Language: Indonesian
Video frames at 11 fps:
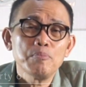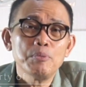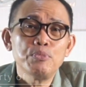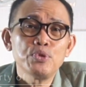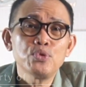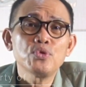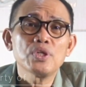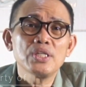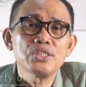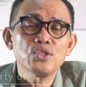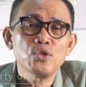
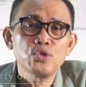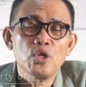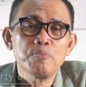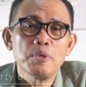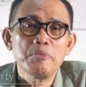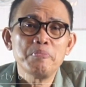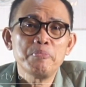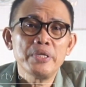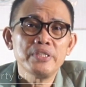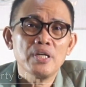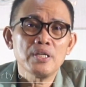membutuhkan sosok
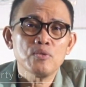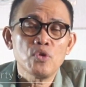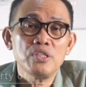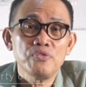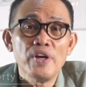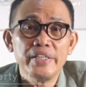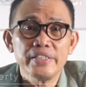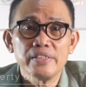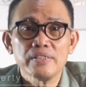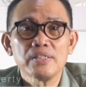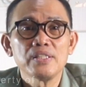pemimpin yang
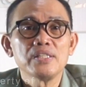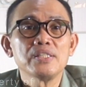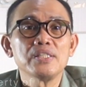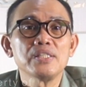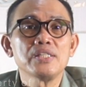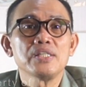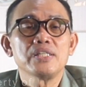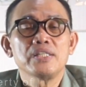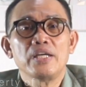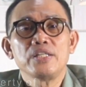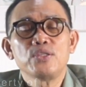qualified.
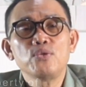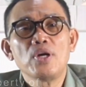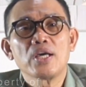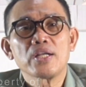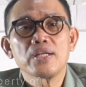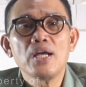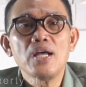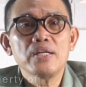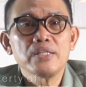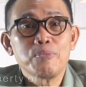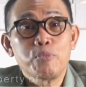Nah, itu
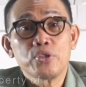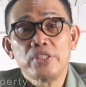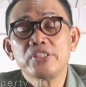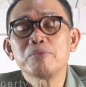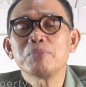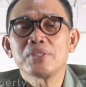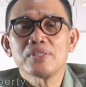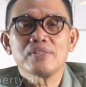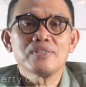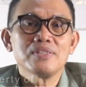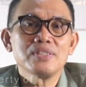karena nepotisme.
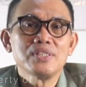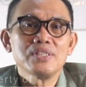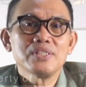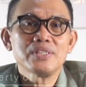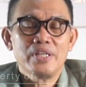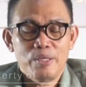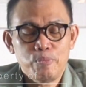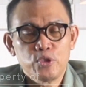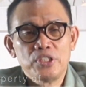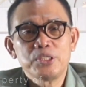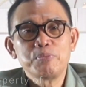Nah,
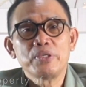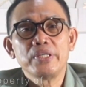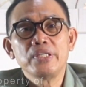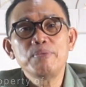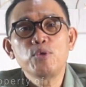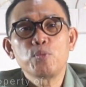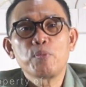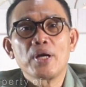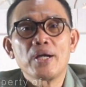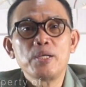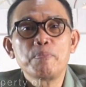nepotisme ini
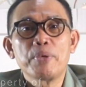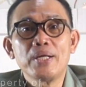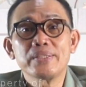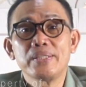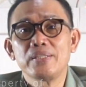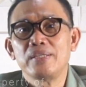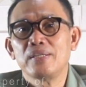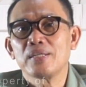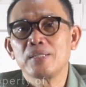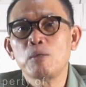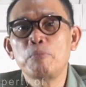merupakan praktek ya,
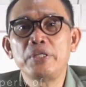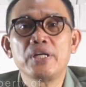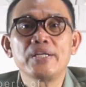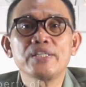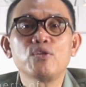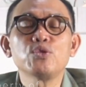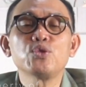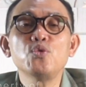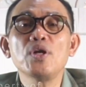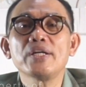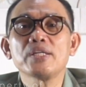yang memberikan
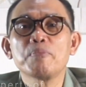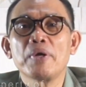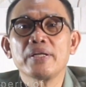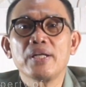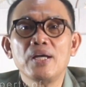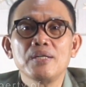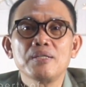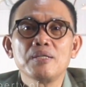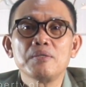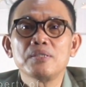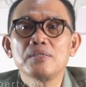keuntungan kepada
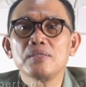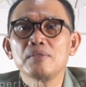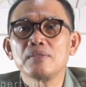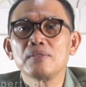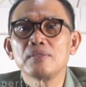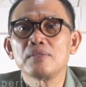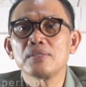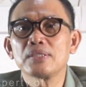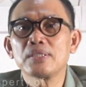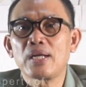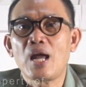eh,
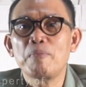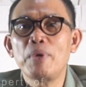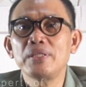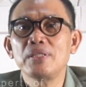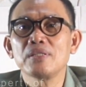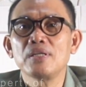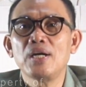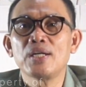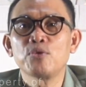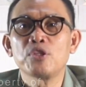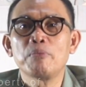kerabat
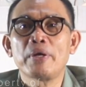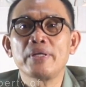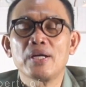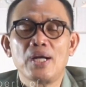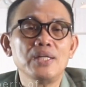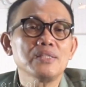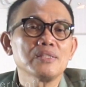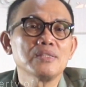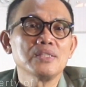atau teman dekat